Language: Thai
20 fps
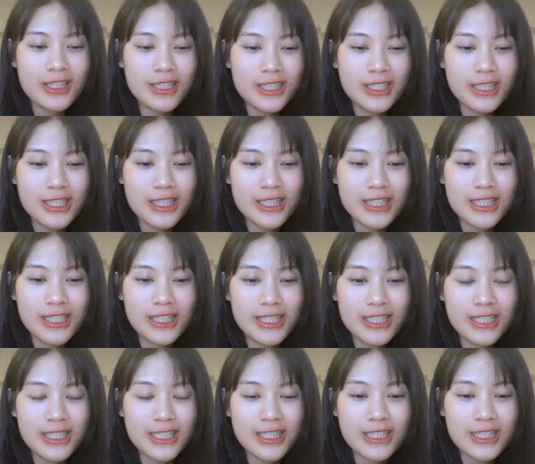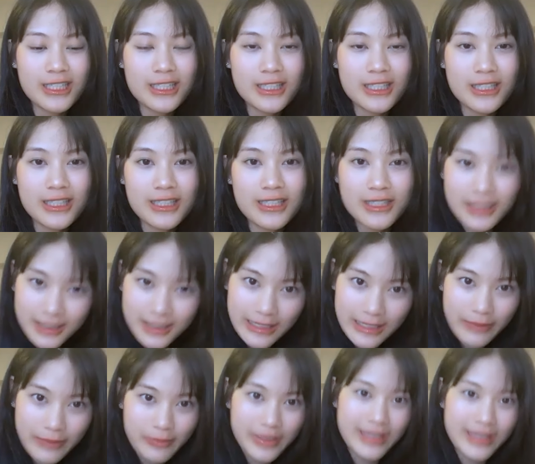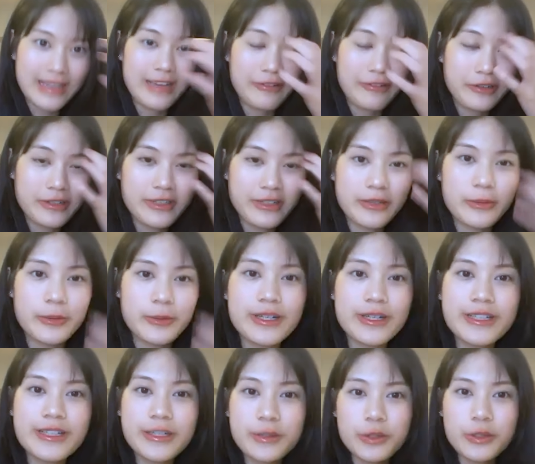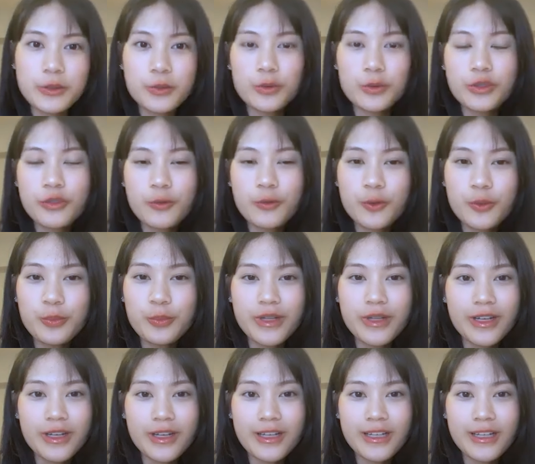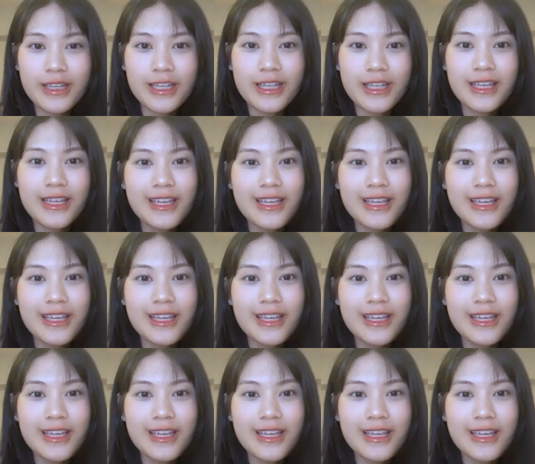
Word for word: เคยเห็นในแลบบิดแล้วก็เลยบอกว่า เออก็ทุกคนเบื่อก็เลย